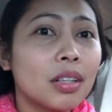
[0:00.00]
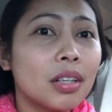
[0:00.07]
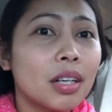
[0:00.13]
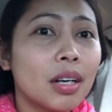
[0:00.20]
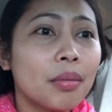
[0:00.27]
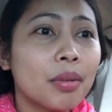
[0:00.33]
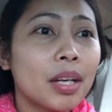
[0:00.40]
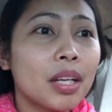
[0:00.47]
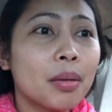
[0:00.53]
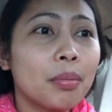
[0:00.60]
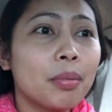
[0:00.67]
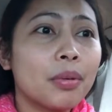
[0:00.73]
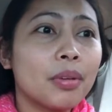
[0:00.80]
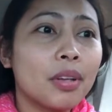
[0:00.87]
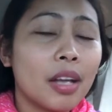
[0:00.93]
I'm gonna
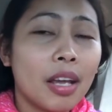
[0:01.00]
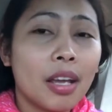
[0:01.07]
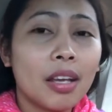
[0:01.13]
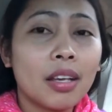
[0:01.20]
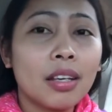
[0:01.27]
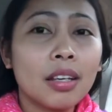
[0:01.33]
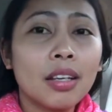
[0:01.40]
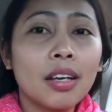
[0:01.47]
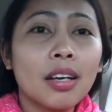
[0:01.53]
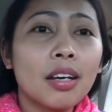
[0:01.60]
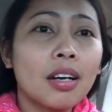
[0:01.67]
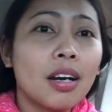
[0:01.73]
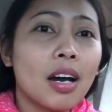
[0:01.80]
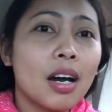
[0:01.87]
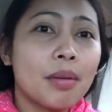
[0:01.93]
put a
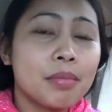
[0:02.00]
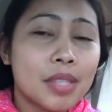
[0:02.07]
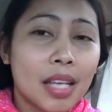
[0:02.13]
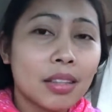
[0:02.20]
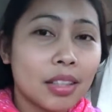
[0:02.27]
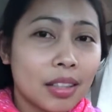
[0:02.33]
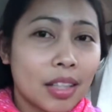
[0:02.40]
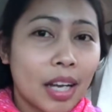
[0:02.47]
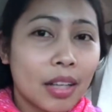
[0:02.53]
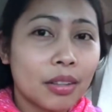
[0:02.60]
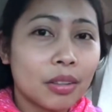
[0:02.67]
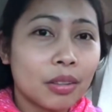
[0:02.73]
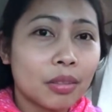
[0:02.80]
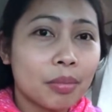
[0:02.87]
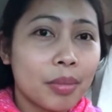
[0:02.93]
um, scented
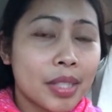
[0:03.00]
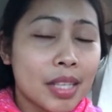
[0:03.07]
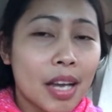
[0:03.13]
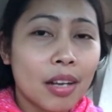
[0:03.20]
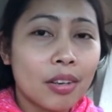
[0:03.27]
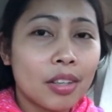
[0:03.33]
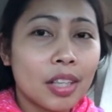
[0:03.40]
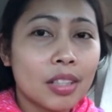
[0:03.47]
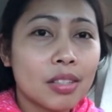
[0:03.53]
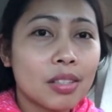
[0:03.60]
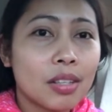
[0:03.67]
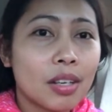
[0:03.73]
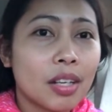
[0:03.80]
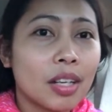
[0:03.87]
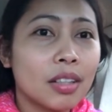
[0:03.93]
candle beside on it
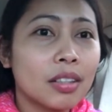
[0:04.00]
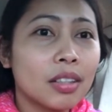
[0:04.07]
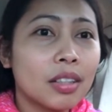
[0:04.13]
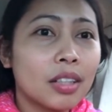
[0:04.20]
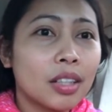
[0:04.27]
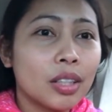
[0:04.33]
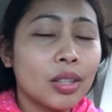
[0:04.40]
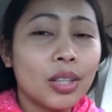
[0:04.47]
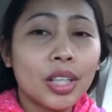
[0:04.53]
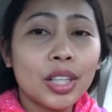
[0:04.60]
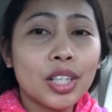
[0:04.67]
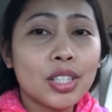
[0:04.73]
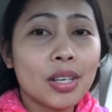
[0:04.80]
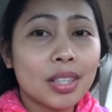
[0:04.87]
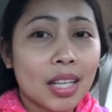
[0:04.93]
so that yun hindi
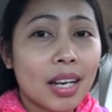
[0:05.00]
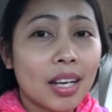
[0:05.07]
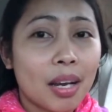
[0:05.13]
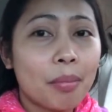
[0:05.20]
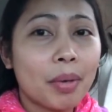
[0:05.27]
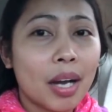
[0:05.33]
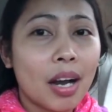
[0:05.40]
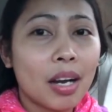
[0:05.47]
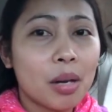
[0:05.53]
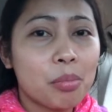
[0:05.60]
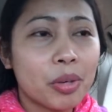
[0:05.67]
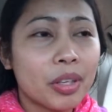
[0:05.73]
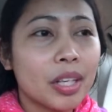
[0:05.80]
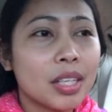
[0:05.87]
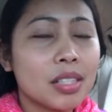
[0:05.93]
siya talaga
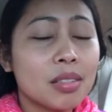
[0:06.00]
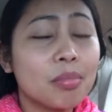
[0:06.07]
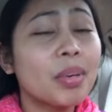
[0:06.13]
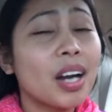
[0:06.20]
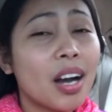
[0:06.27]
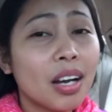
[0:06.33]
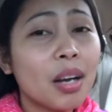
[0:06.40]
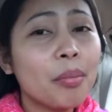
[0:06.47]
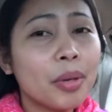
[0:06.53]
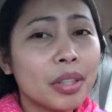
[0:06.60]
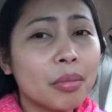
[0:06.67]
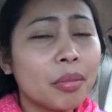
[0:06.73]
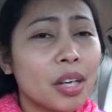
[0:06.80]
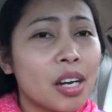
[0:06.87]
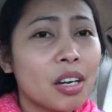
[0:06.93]
mangangamoy guys mangangamoy na
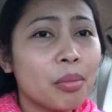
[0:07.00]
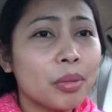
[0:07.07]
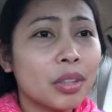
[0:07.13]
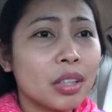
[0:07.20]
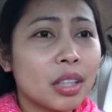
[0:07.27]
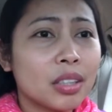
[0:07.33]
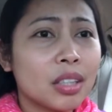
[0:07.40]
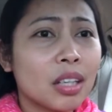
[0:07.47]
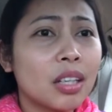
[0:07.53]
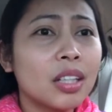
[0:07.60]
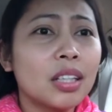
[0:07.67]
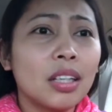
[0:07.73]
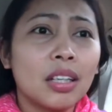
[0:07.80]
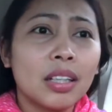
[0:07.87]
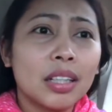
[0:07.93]
mangangamoy talaga siya
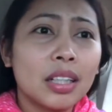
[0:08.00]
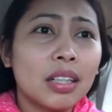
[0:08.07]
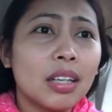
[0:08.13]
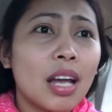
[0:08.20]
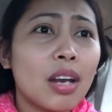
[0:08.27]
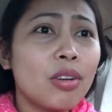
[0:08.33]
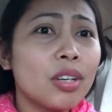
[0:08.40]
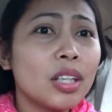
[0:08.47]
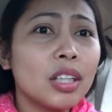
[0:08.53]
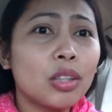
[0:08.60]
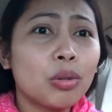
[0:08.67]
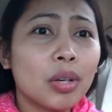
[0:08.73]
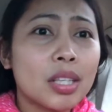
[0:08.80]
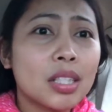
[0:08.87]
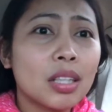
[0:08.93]
kaya lalo na dito
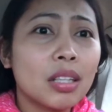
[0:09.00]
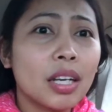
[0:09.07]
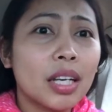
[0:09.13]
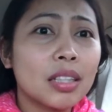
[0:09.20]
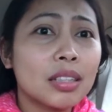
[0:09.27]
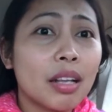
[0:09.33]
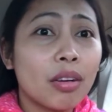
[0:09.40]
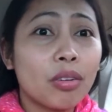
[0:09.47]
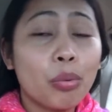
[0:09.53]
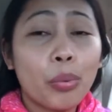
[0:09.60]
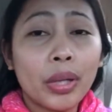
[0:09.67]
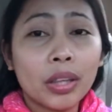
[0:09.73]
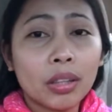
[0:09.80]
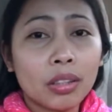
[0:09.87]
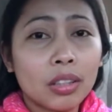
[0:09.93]
kasi guys lalo na
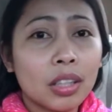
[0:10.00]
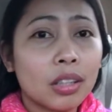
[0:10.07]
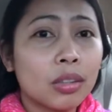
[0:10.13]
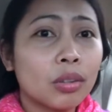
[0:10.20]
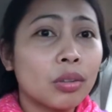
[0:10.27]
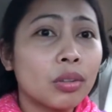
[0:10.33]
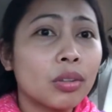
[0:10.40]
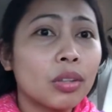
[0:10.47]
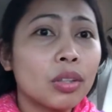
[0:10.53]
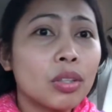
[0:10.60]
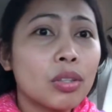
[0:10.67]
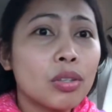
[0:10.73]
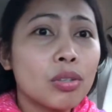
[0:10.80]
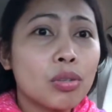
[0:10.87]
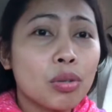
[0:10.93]
winter dito
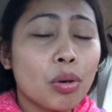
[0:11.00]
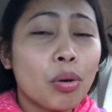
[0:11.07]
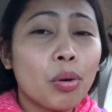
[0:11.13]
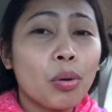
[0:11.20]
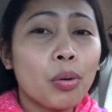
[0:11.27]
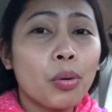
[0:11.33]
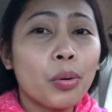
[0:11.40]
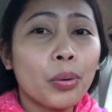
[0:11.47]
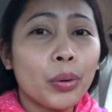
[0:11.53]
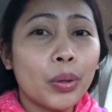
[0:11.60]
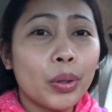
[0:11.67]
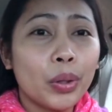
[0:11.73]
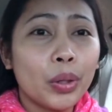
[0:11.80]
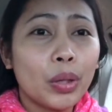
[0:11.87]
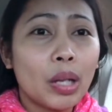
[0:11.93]
so
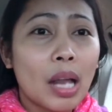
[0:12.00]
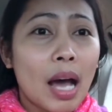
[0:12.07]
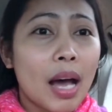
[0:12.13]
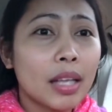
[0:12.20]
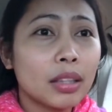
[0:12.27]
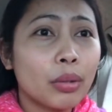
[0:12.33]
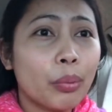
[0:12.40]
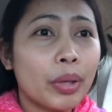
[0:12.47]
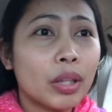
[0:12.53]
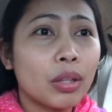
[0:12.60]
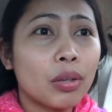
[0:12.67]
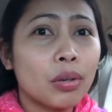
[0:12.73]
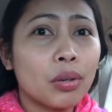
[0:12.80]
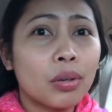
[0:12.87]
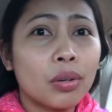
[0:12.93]
lahat na
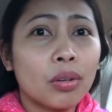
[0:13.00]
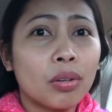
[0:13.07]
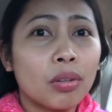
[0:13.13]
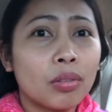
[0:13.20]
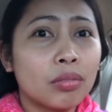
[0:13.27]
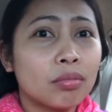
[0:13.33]
window